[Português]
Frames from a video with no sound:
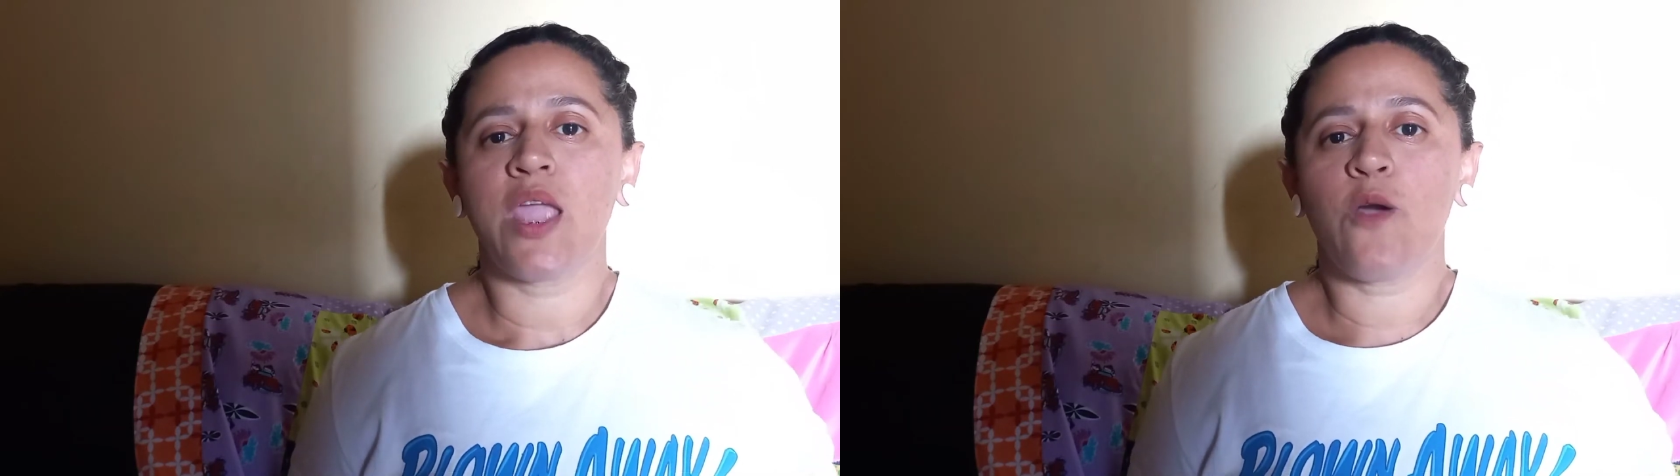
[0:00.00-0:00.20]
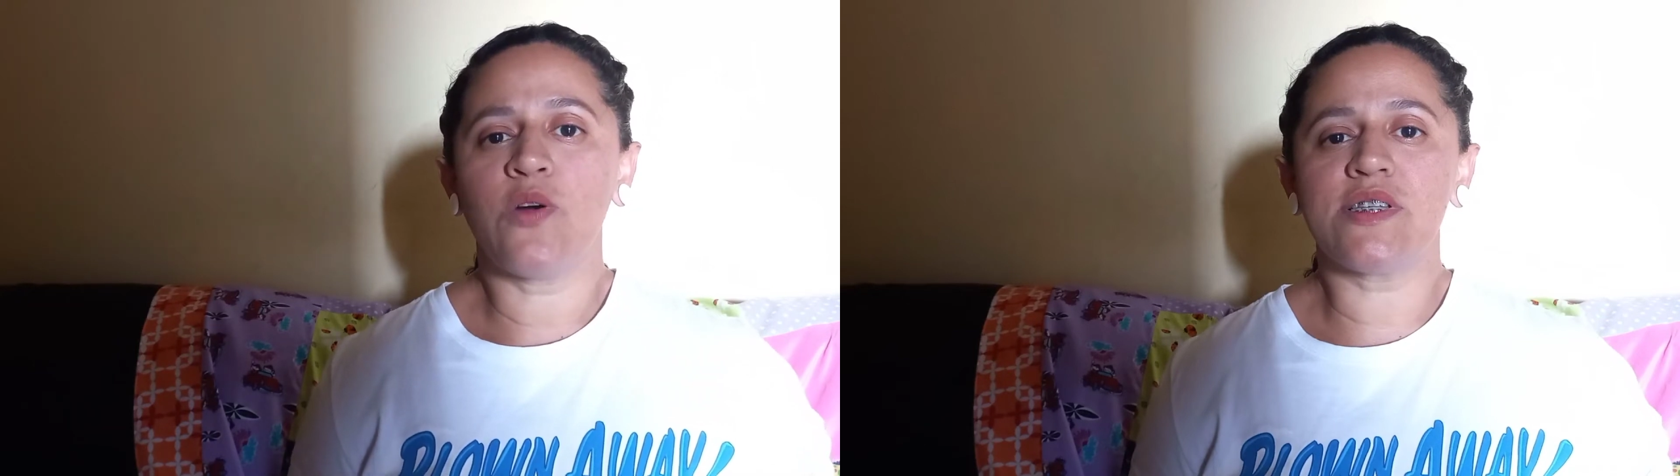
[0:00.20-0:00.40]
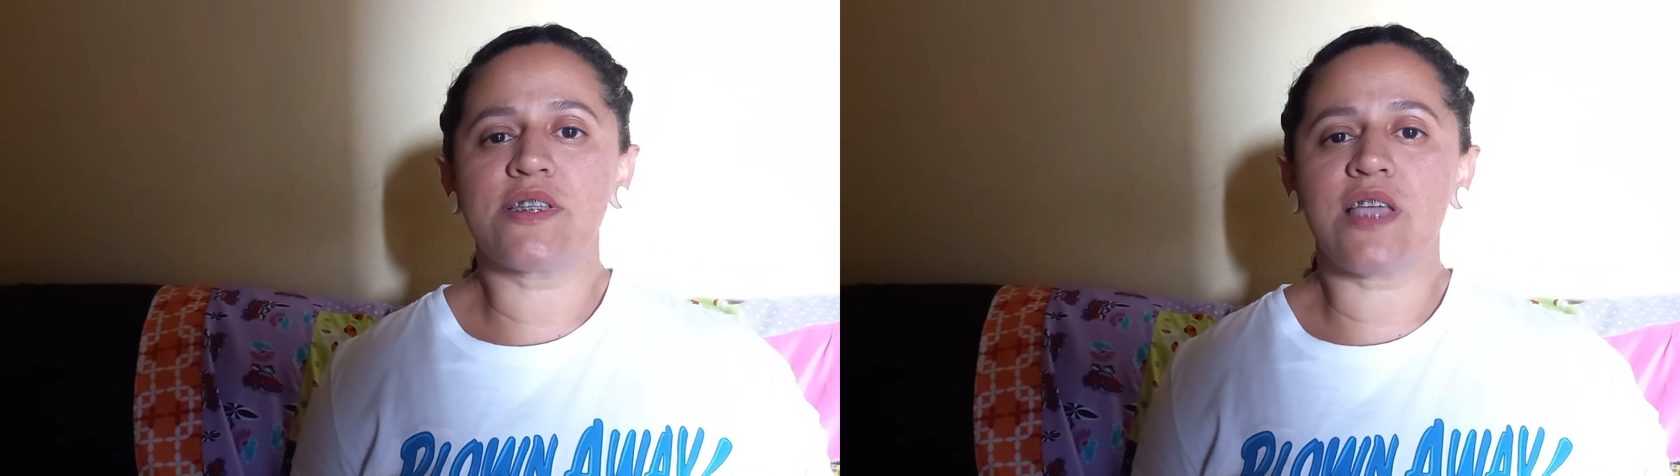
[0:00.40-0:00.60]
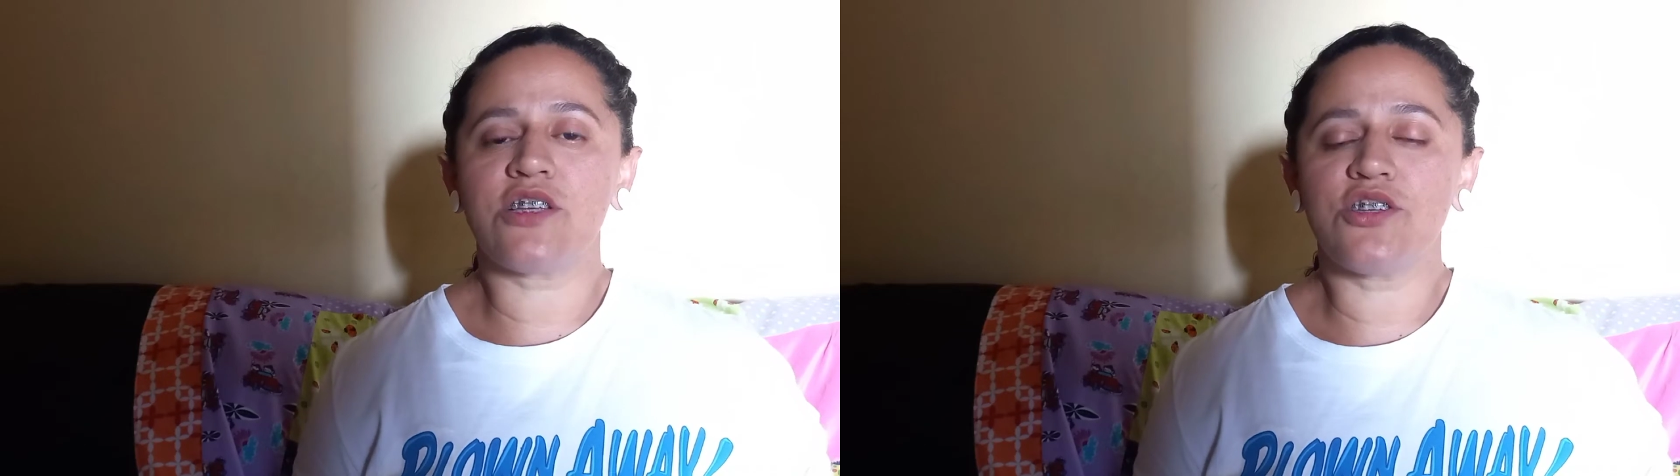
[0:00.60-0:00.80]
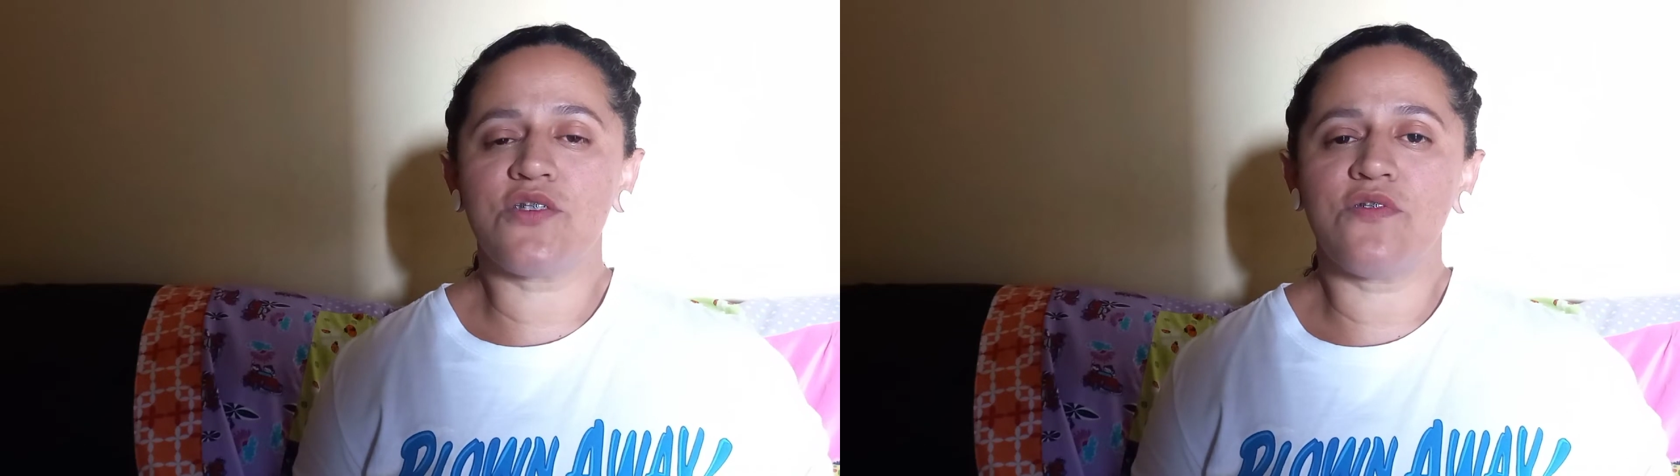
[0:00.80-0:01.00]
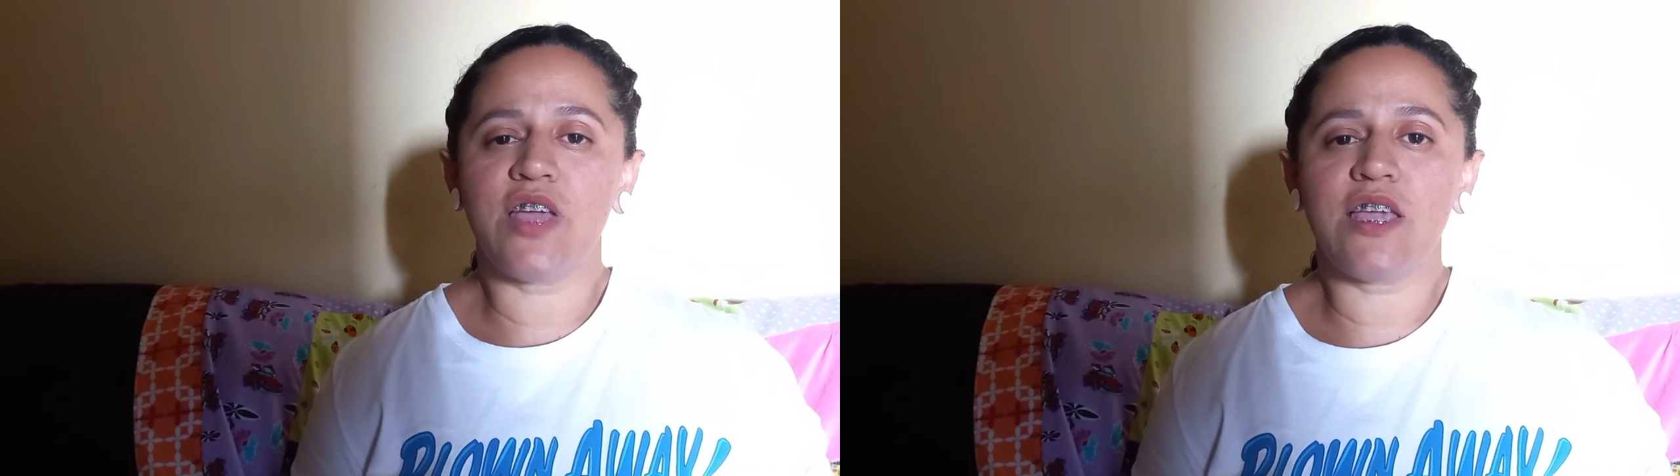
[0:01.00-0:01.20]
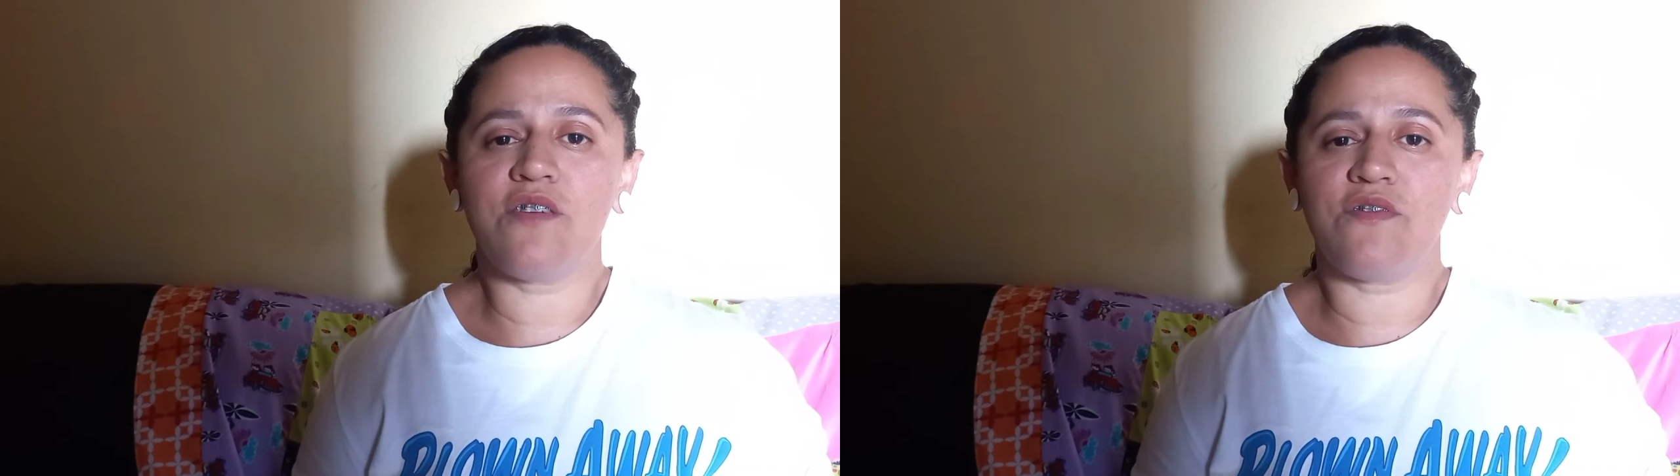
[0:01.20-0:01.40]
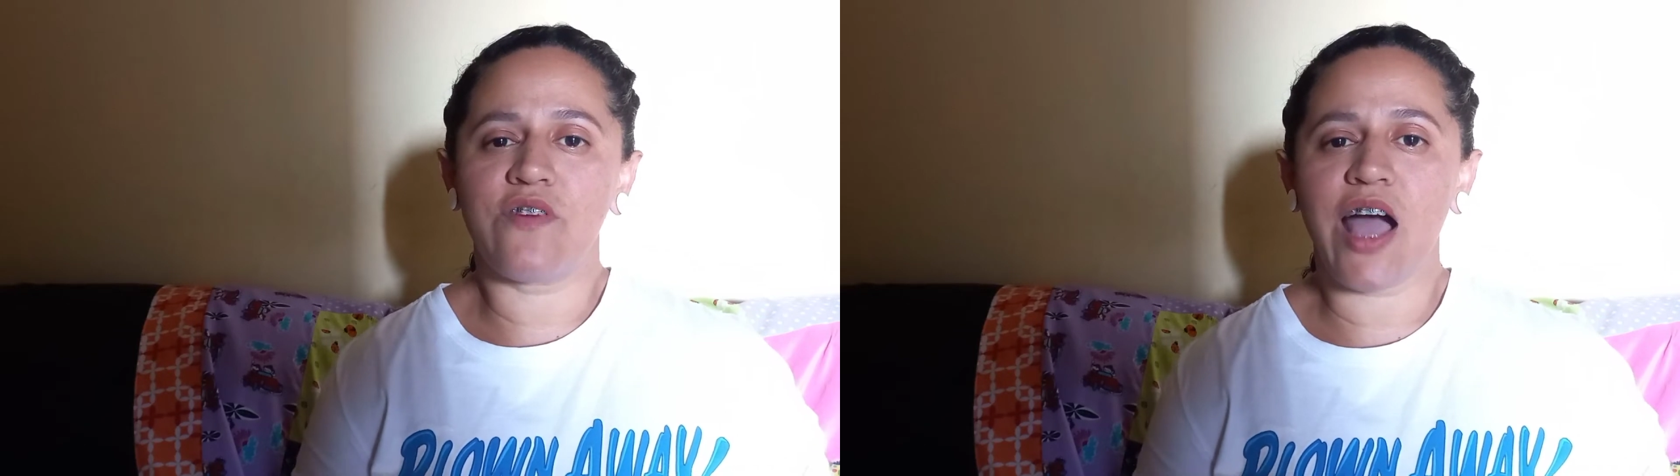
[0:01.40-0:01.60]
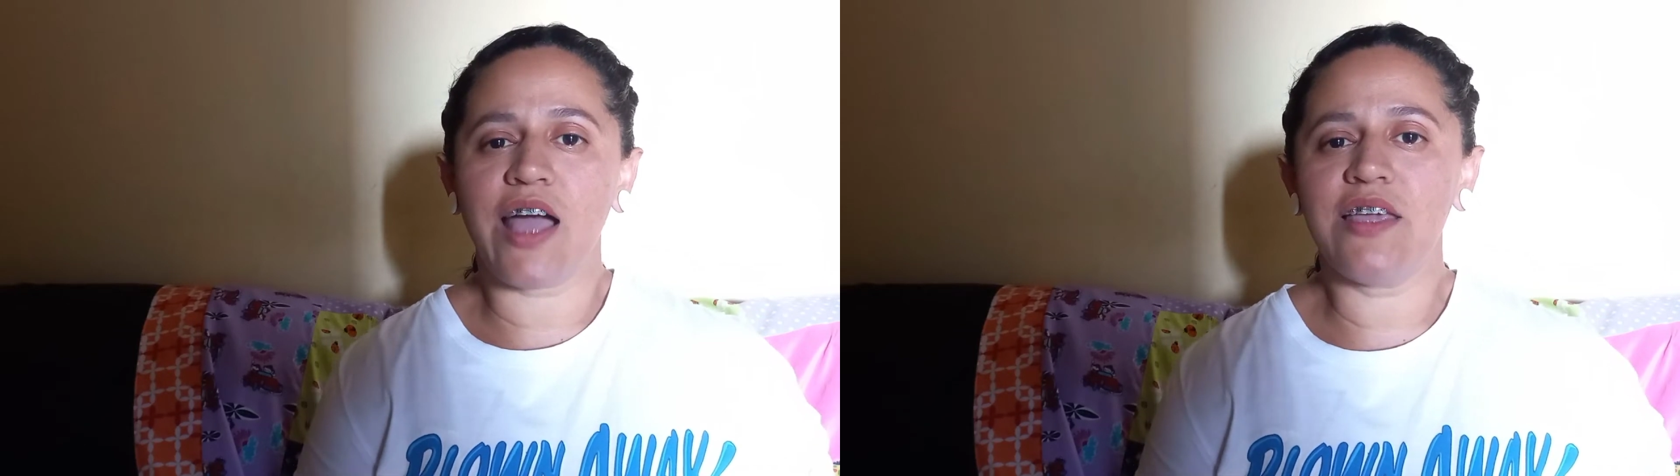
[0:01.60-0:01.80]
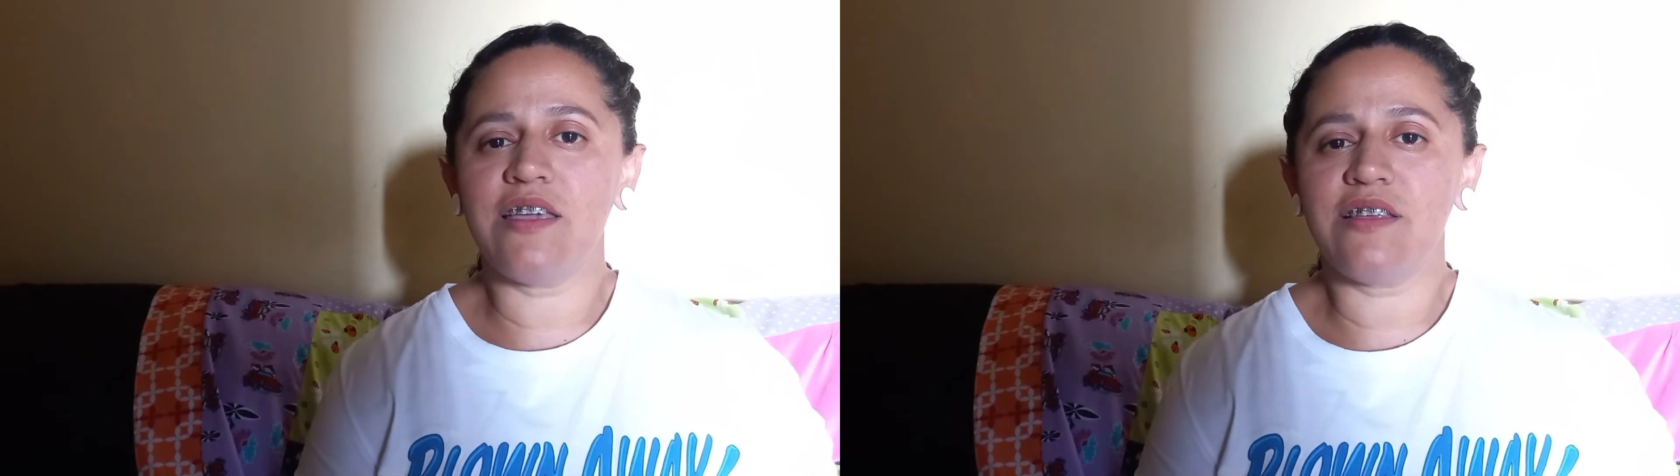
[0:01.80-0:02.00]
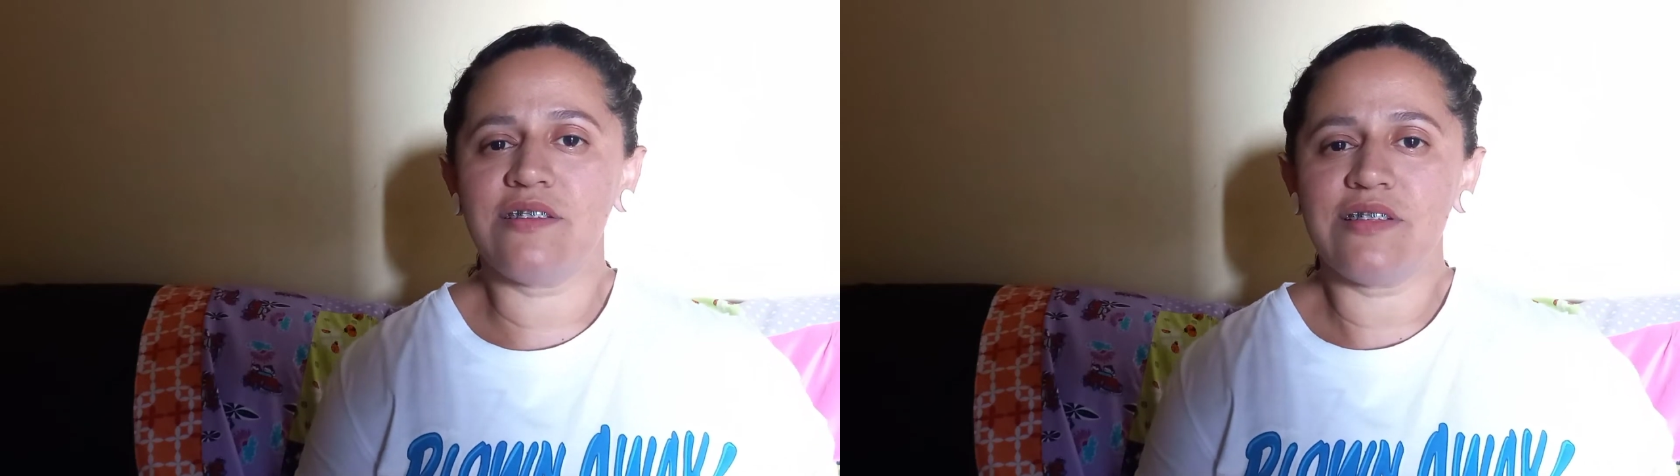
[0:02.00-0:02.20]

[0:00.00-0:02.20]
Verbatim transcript: coisas que a gente vê que vai